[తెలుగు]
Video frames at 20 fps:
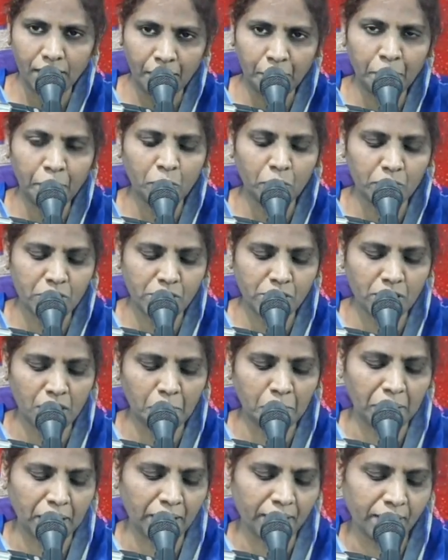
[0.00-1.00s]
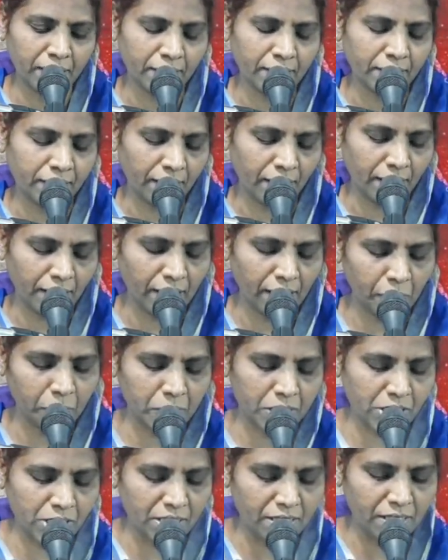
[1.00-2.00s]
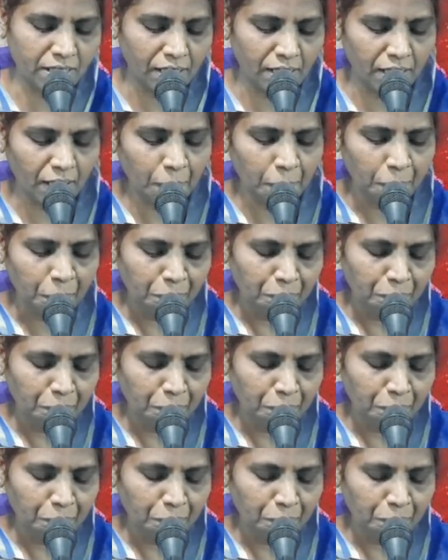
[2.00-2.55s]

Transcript: ఈమెకు వచ్చిన బలహీనత ఎలా వచ్చిందండి